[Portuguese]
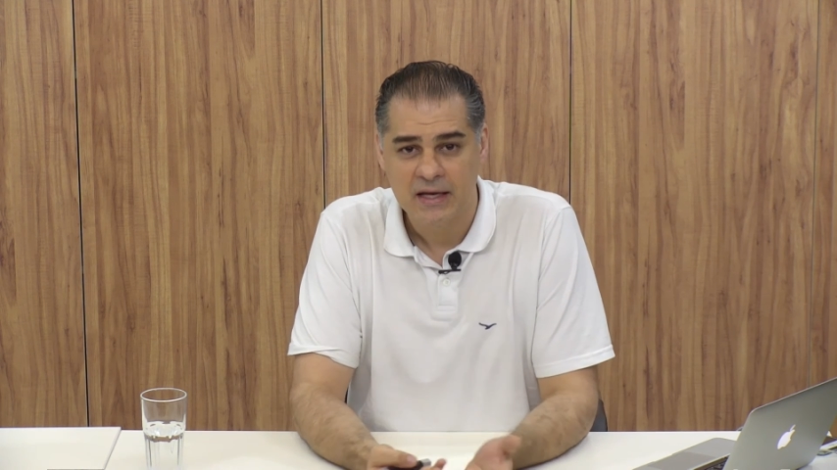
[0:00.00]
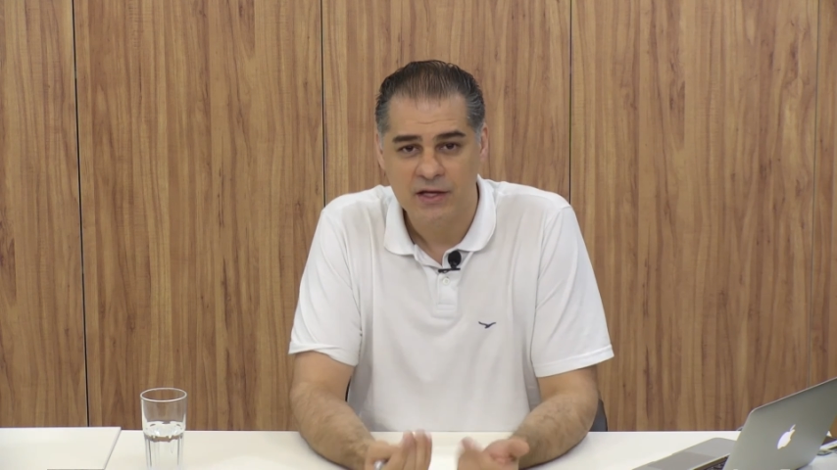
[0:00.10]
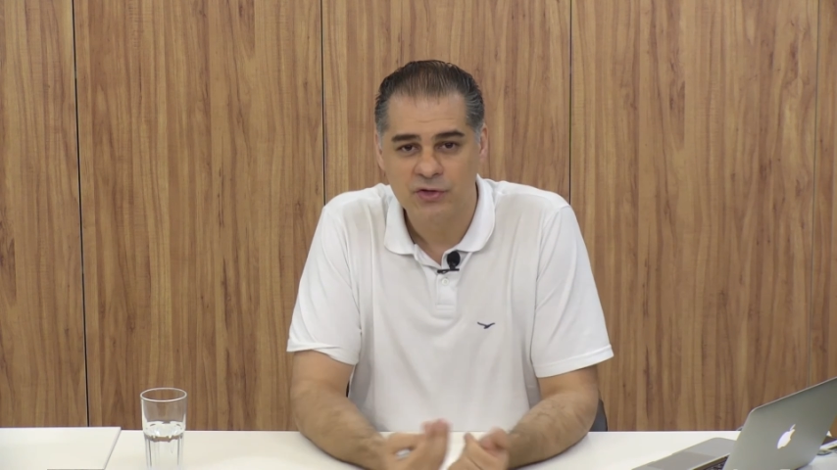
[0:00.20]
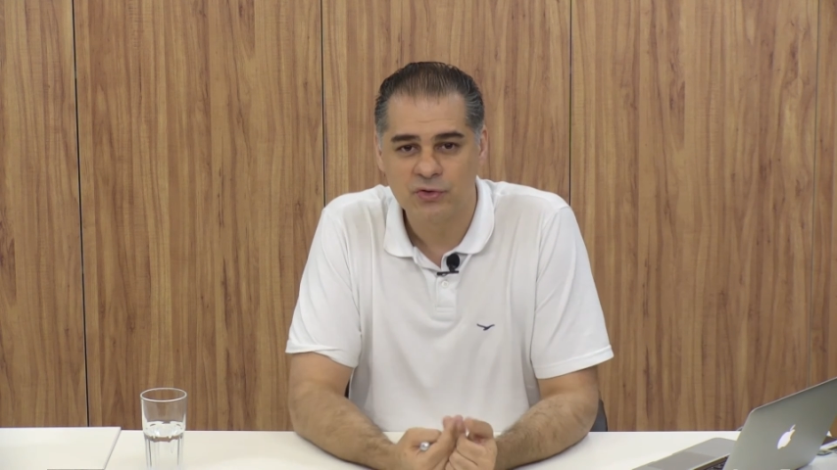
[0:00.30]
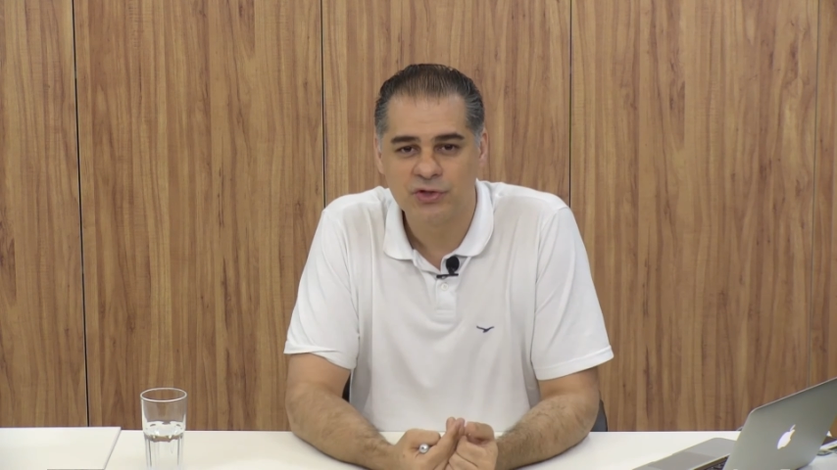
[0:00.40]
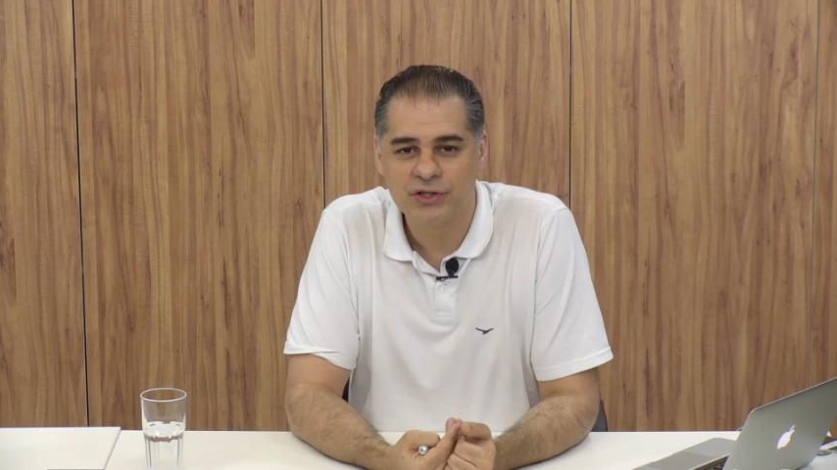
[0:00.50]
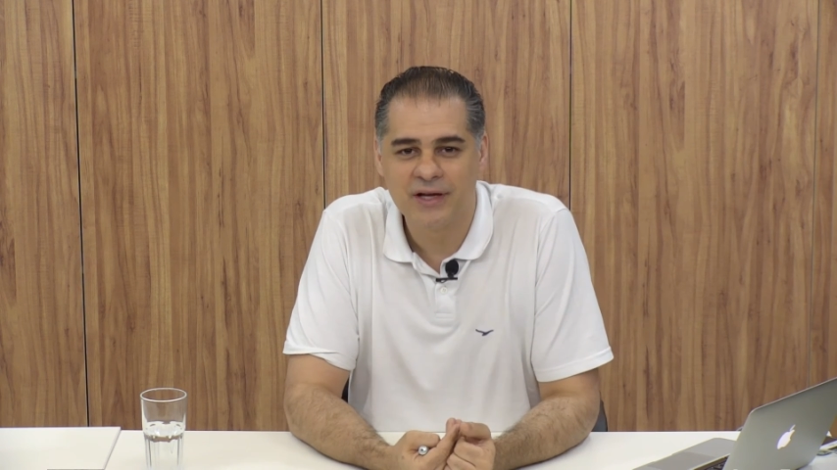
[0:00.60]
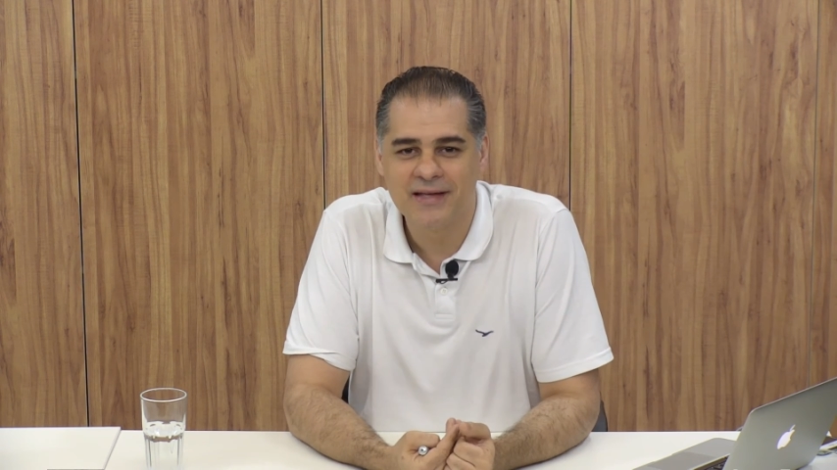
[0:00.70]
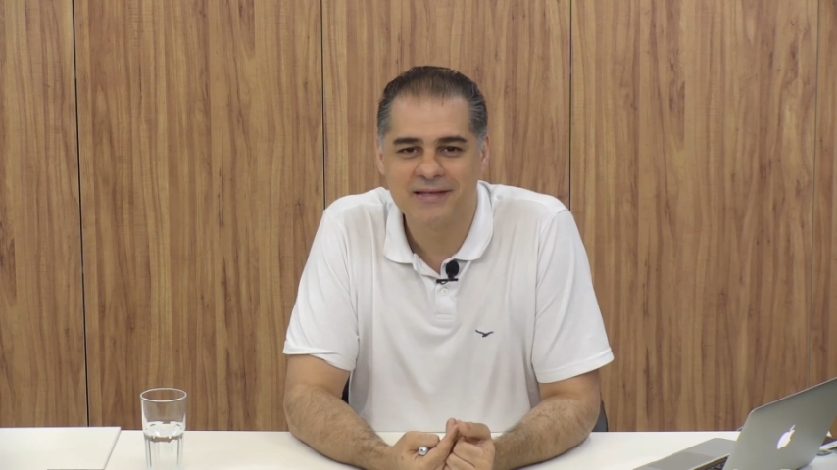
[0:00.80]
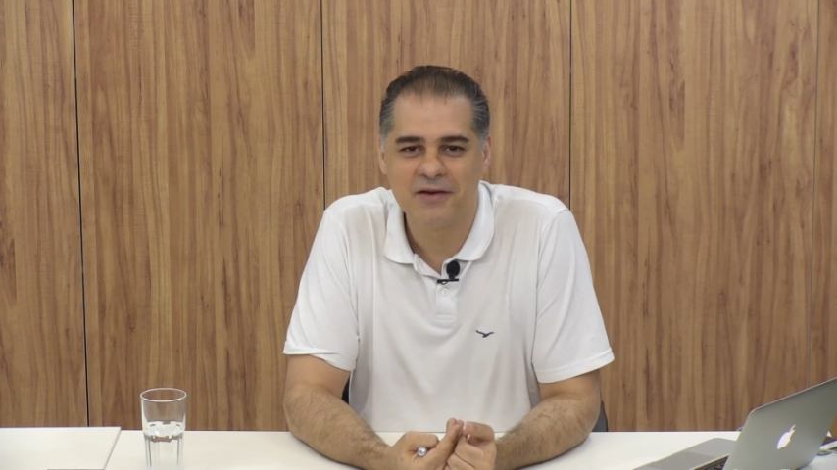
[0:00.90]
Isso o
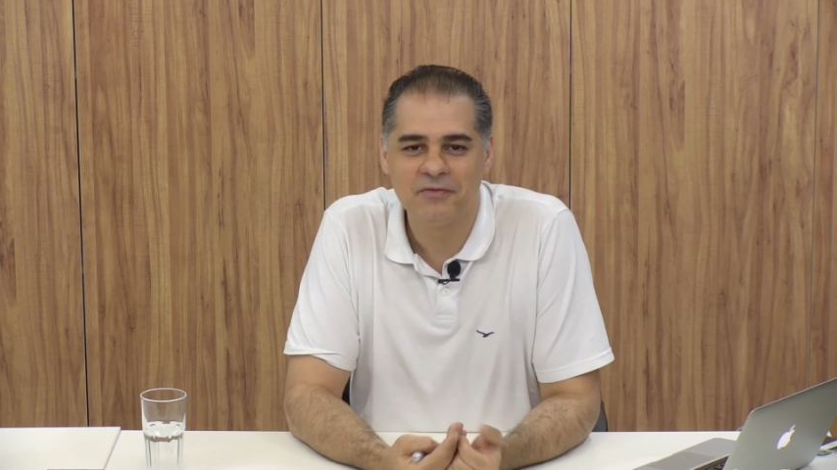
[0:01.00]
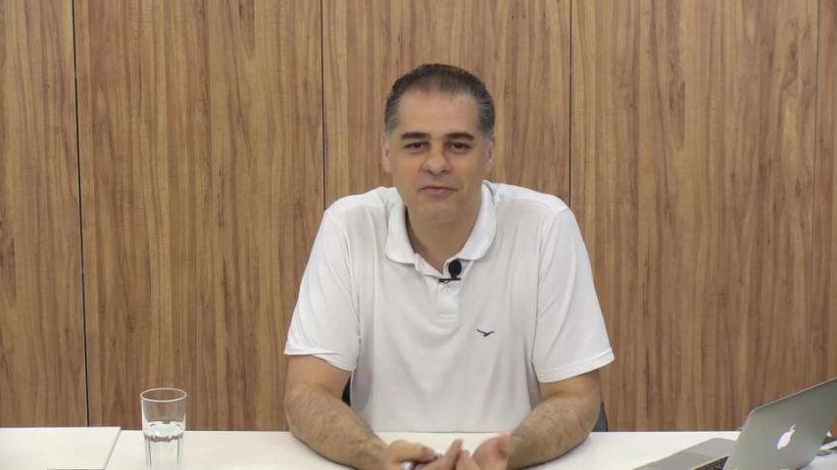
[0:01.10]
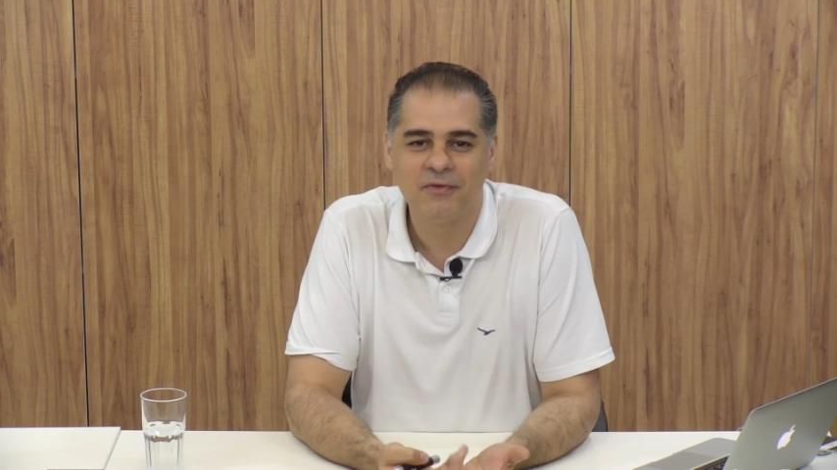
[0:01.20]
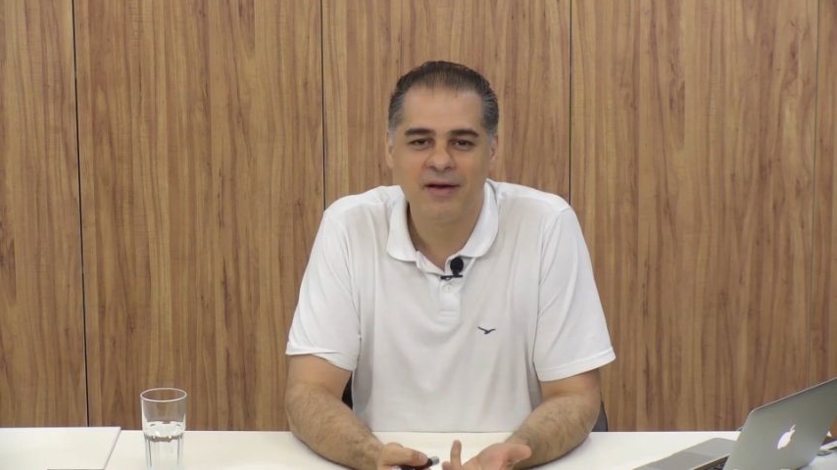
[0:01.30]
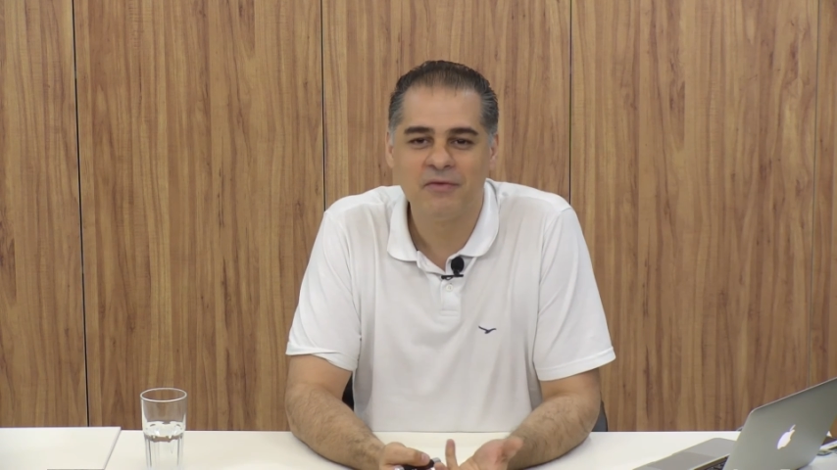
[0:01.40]
chinês ele não vai,